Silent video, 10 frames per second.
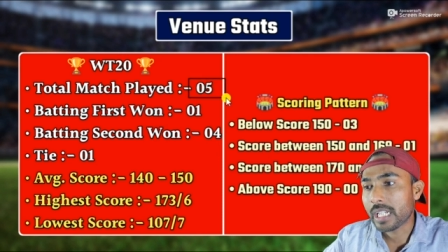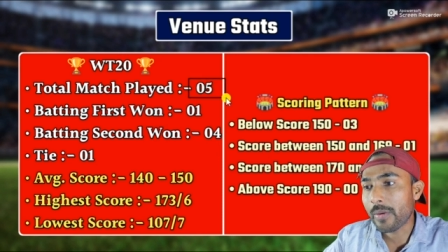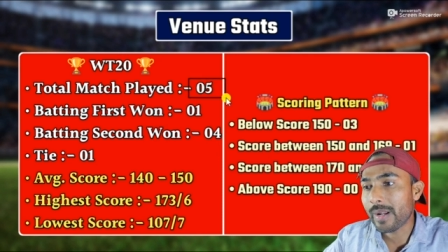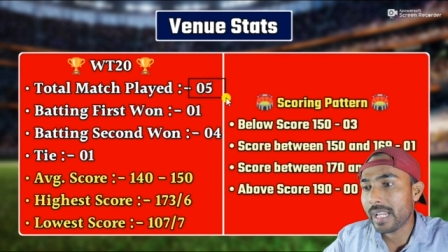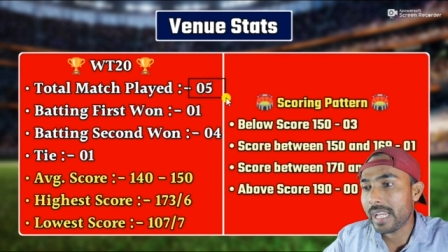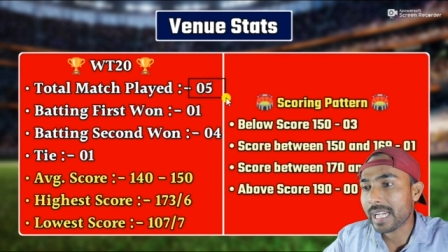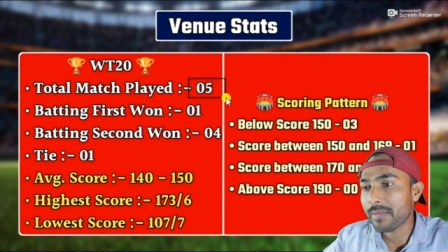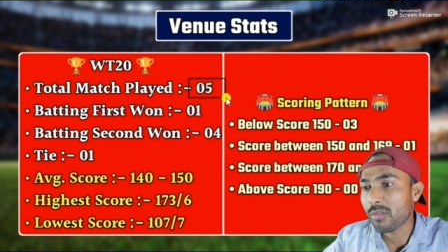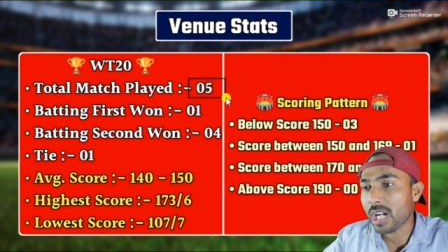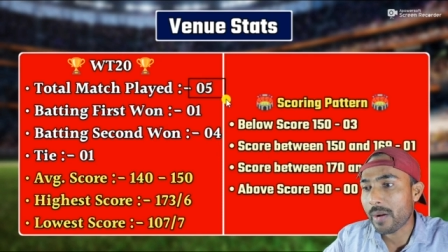केवल
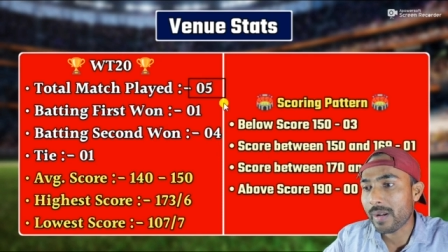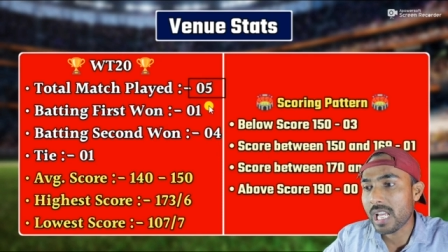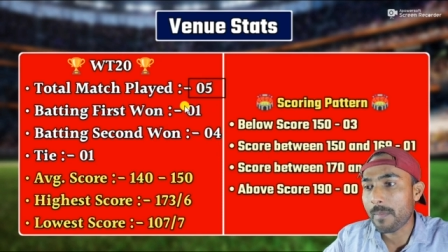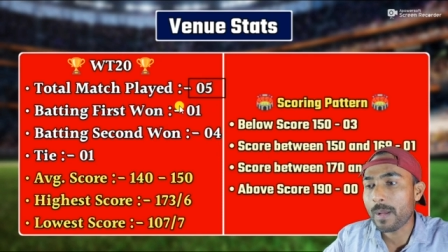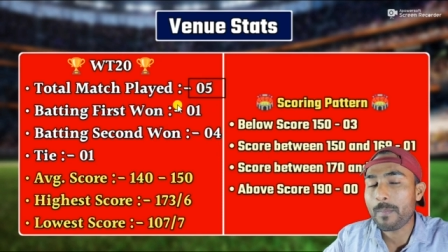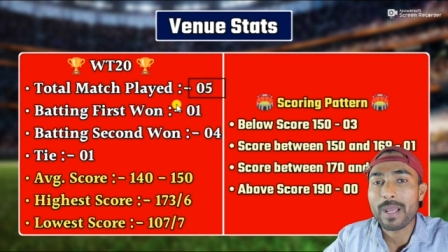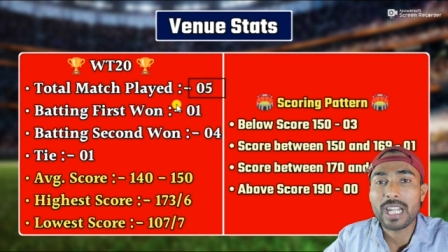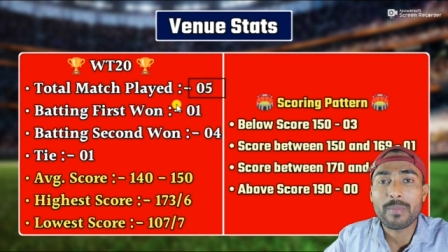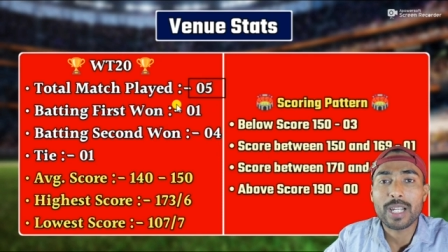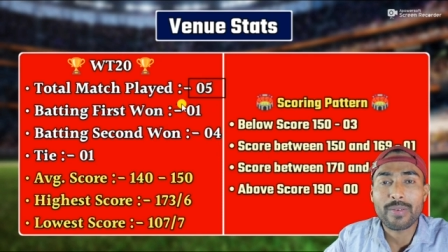एक मुकाबला यहाँ पे
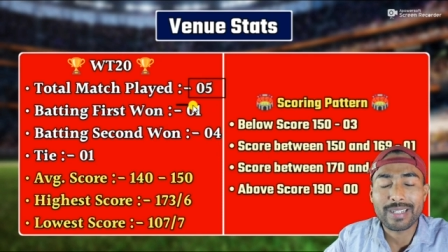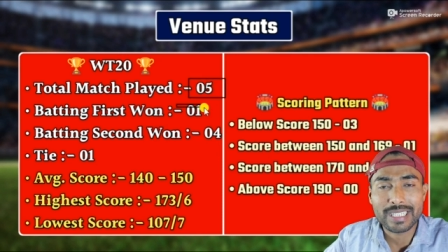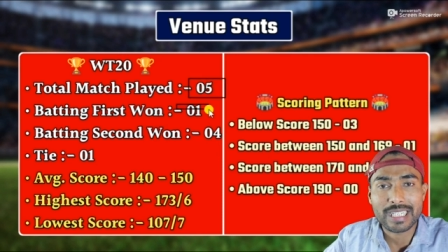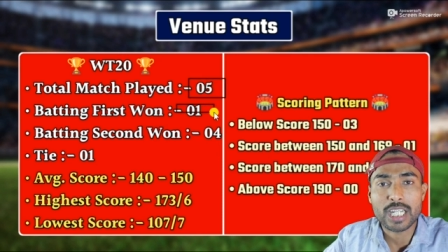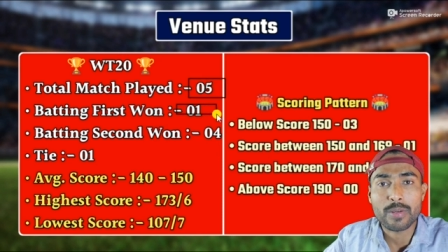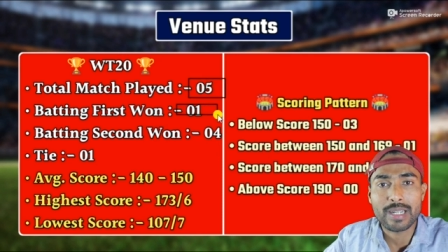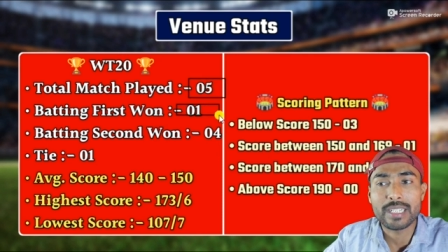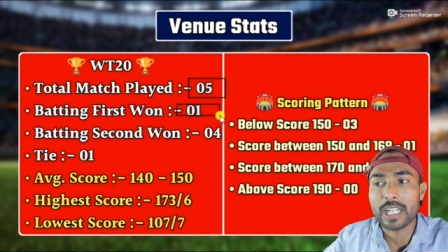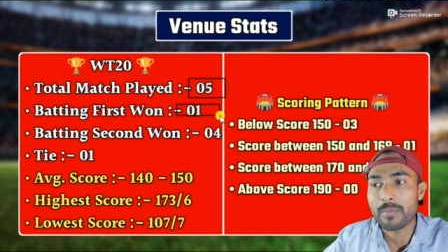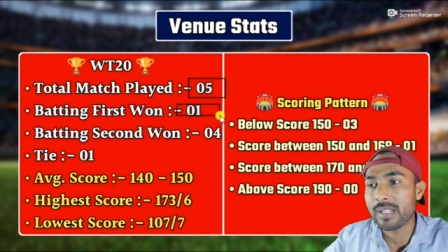पहले बल्लेबाजी करने
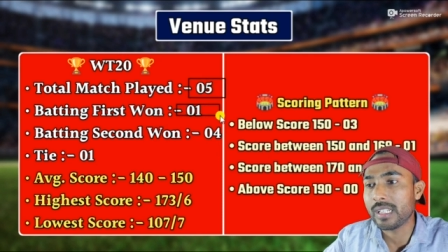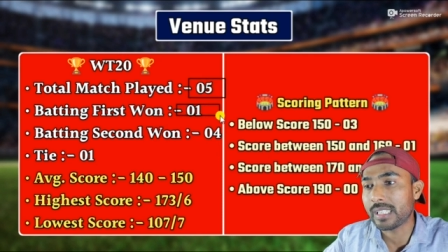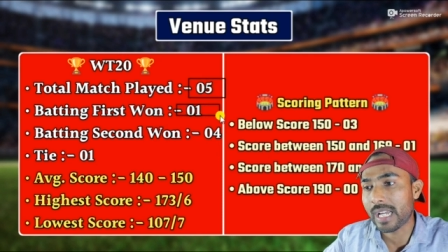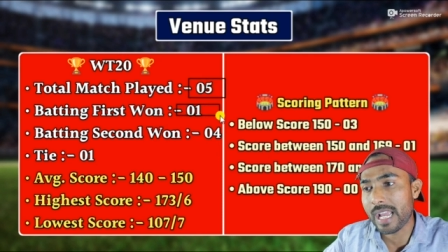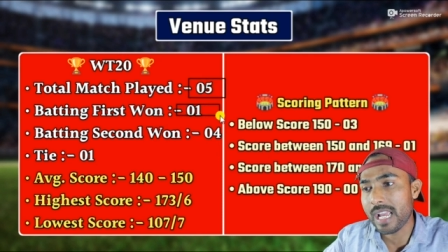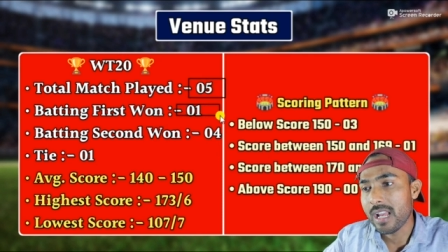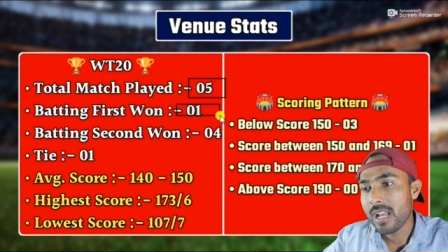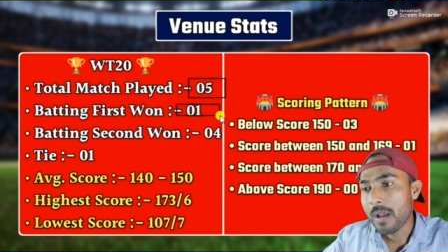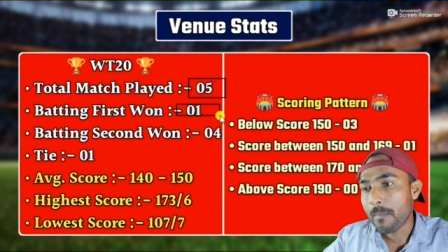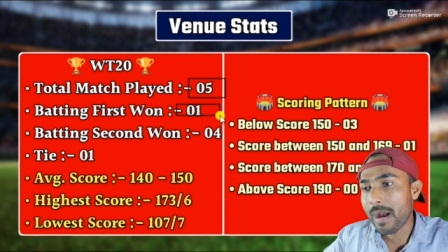वाली टीम ने जीता है
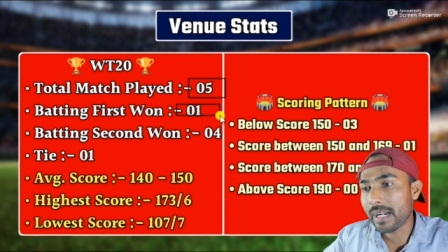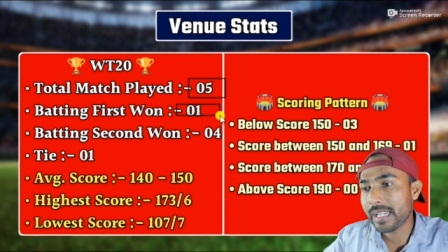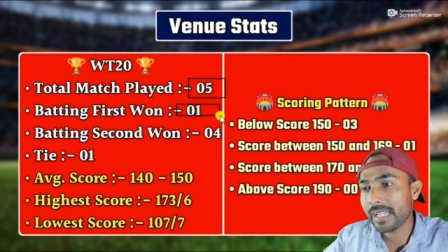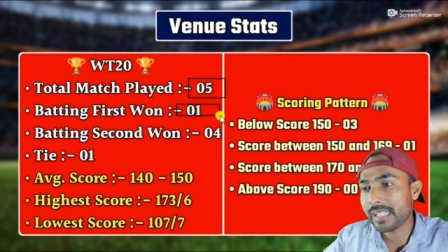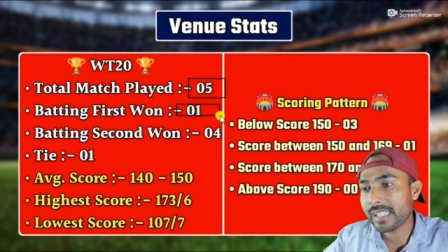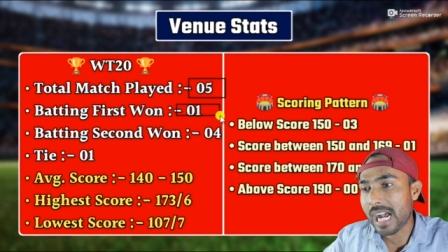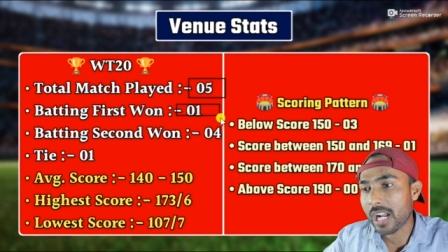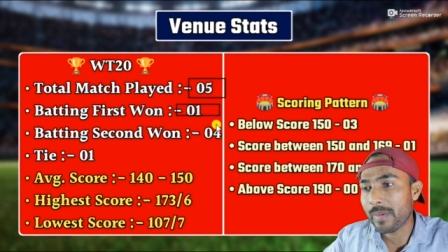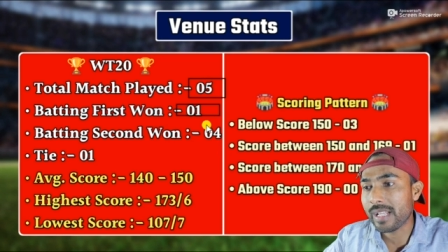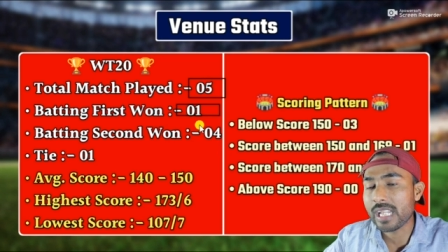बाकी के
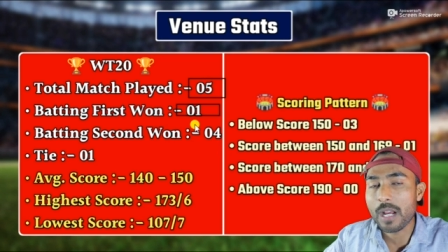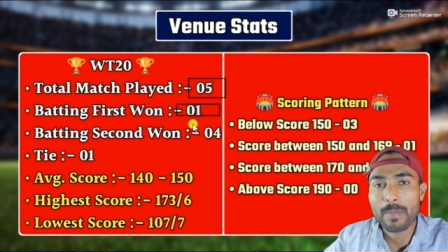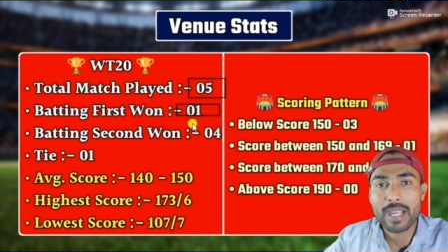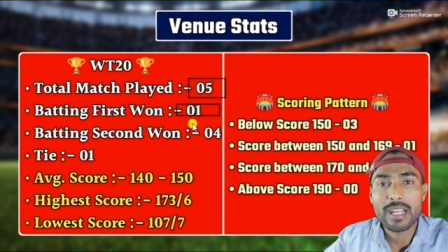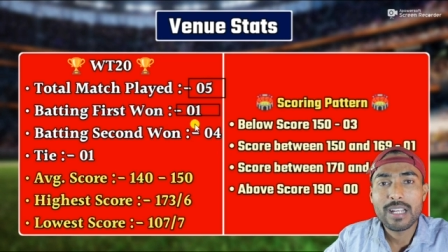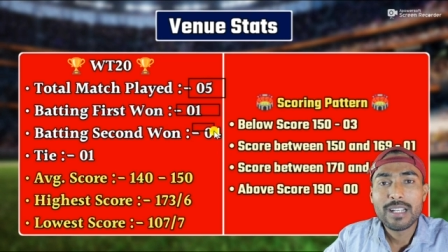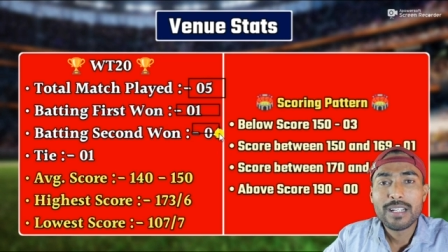चार मैच यहाँ पे